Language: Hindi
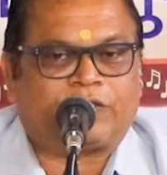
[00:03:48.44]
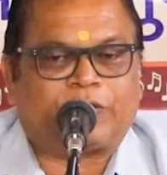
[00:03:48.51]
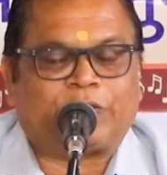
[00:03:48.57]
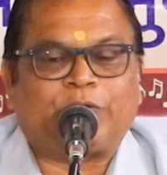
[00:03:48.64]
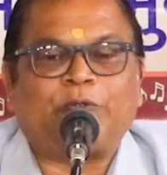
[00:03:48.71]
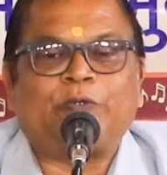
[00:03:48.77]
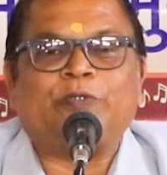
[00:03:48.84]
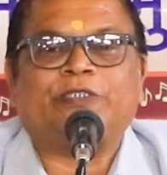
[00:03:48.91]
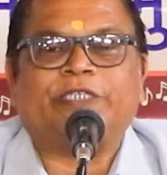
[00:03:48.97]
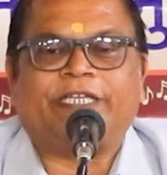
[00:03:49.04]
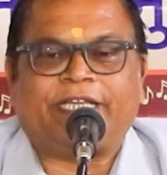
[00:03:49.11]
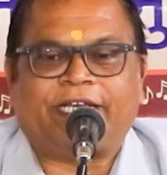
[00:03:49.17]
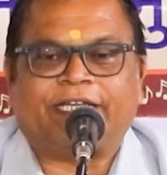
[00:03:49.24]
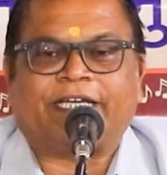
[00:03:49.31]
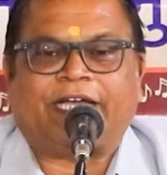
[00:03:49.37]
थ्रू
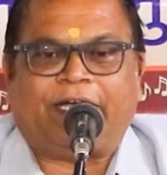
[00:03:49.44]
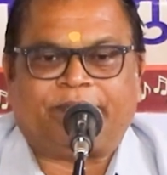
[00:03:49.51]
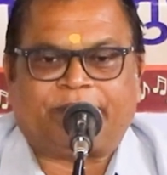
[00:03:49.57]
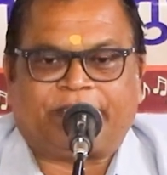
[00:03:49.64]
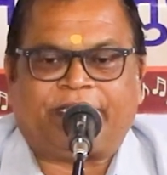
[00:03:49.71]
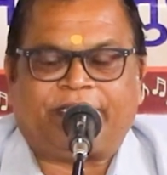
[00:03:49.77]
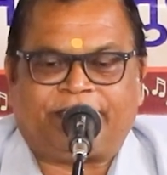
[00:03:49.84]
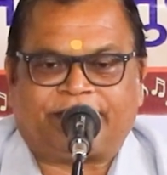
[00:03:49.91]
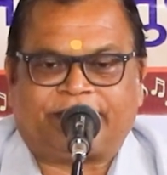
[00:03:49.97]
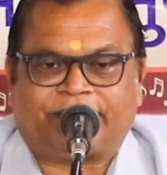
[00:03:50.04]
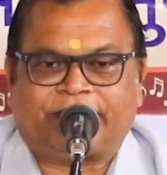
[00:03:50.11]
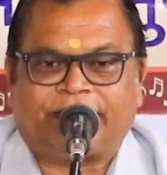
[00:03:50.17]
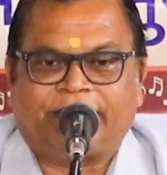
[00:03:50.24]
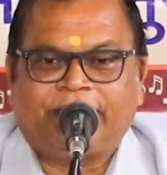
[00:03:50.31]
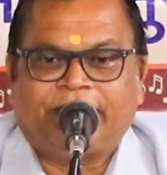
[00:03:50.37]
चैनल काम करीस
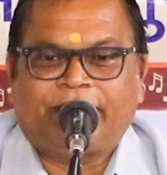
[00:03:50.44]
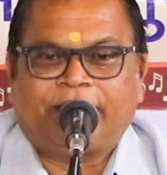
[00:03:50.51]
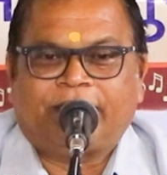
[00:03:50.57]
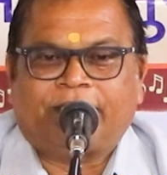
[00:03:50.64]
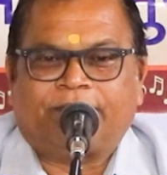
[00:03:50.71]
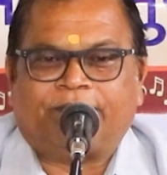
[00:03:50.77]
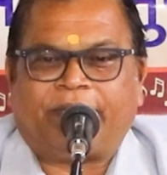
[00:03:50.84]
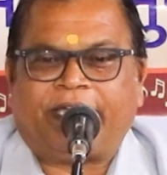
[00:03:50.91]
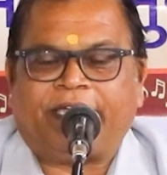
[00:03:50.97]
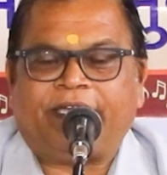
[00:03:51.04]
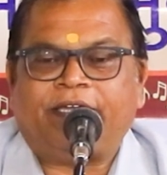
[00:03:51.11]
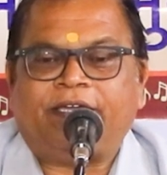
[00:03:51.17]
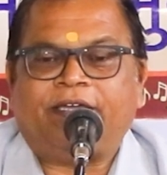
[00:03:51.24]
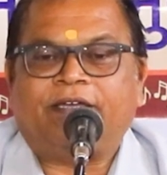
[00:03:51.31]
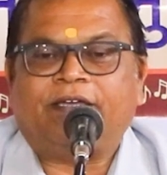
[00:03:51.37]

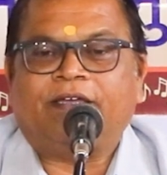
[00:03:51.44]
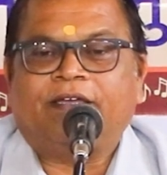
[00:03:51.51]
भाई